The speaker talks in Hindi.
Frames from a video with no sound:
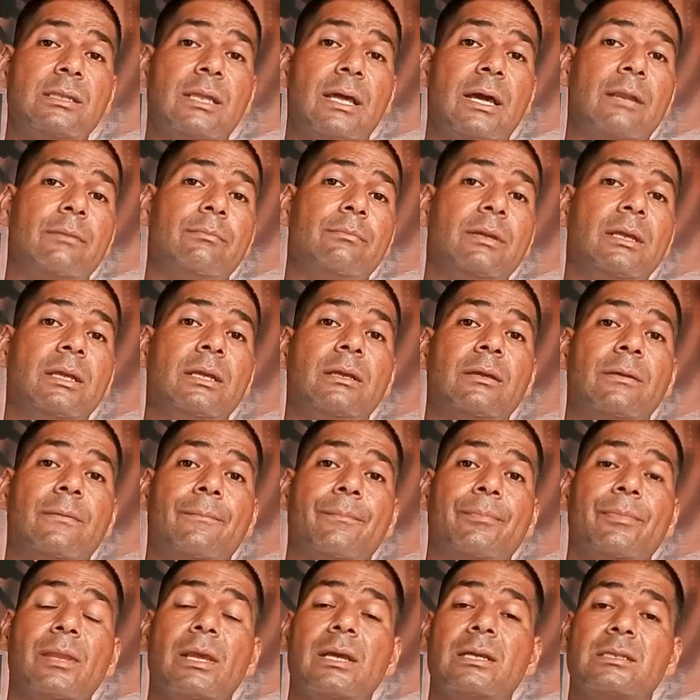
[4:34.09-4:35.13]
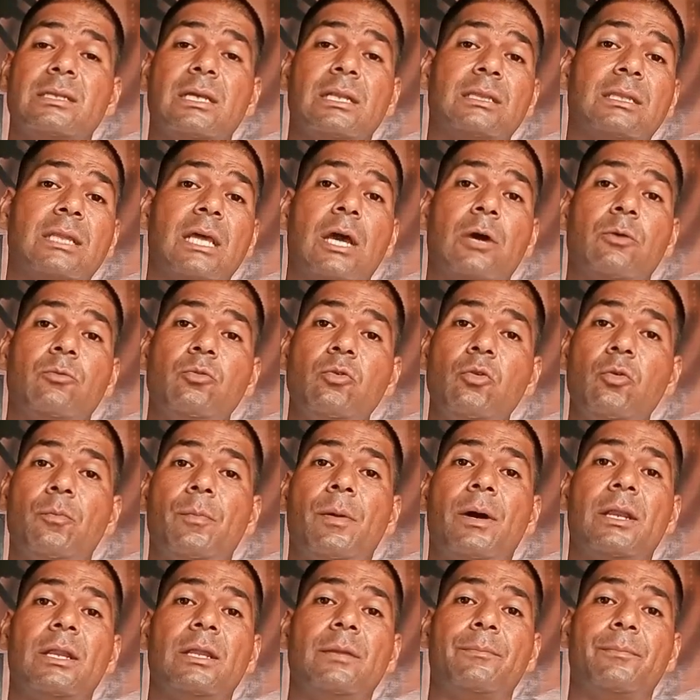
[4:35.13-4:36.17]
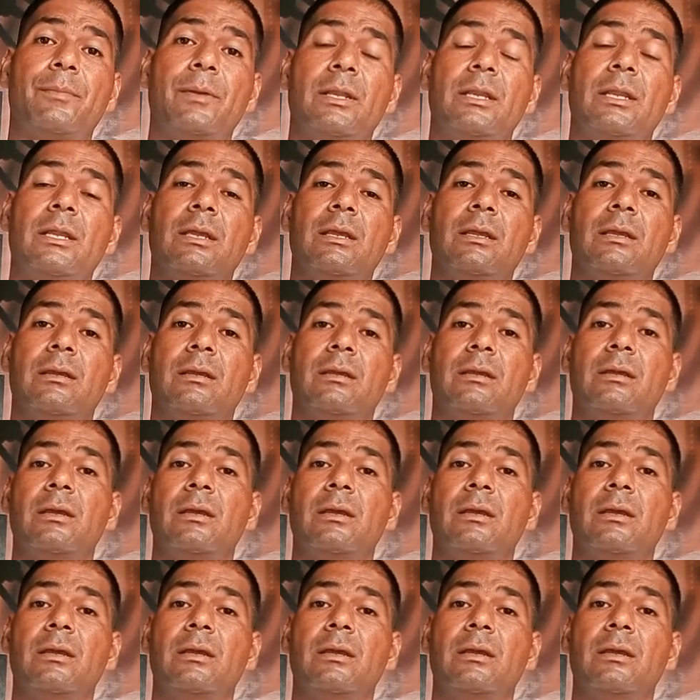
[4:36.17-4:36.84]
नहर में चलता है वो पानी पीने